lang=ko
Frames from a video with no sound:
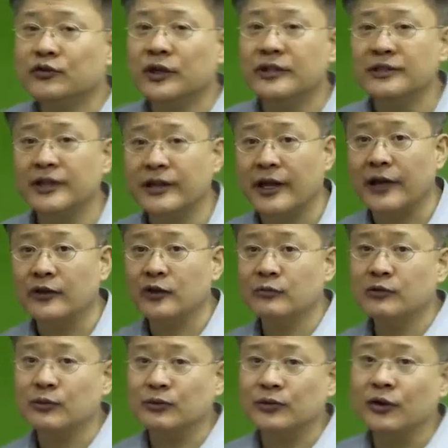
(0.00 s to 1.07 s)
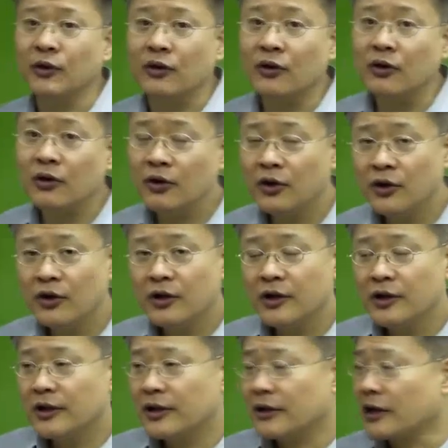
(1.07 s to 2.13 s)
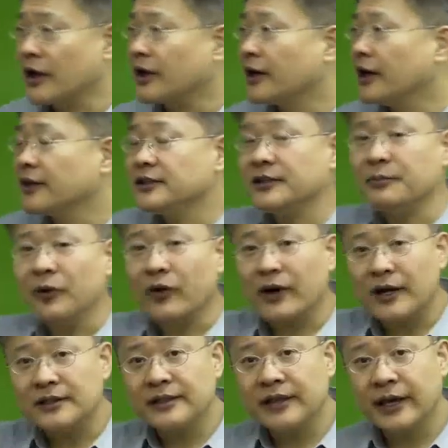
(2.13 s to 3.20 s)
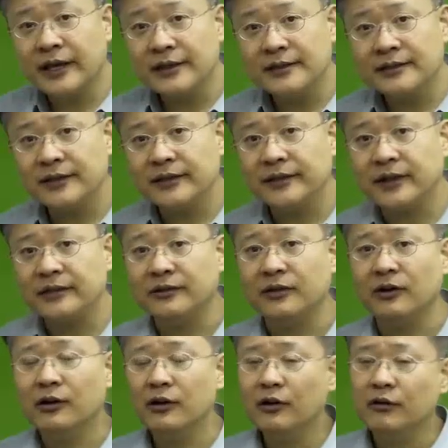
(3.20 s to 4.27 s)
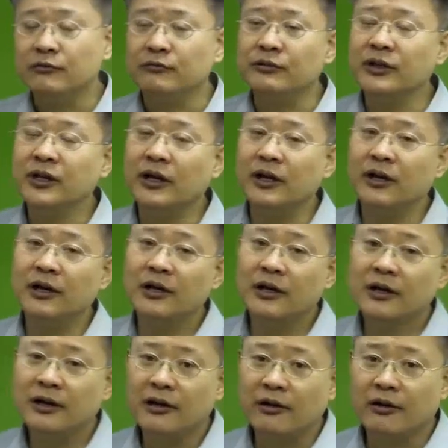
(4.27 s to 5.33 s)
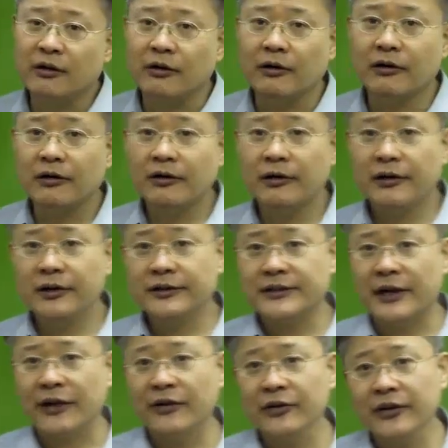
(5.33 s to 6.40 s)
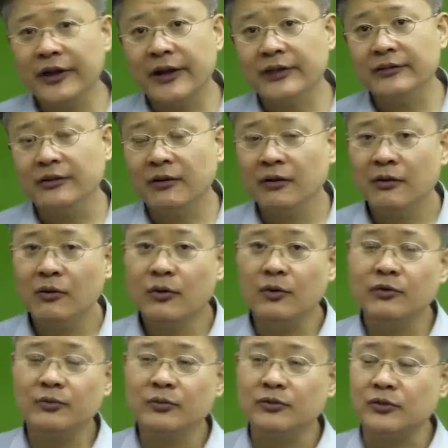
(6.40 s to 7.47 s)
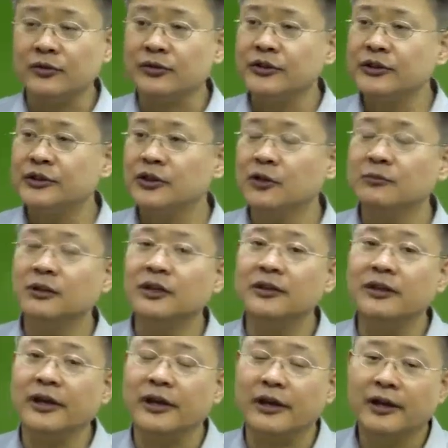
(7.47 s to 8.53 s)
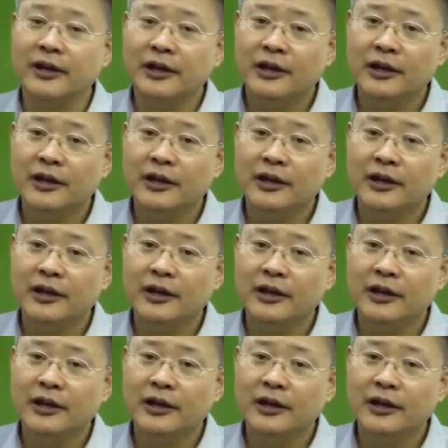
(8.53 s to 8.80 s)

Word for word: 두 가지의 개념으로부터 각각 이제 몇 가지 케이스에 대해서 우리가 자연계에서 혹은 뭐 어떤 실험을 할 때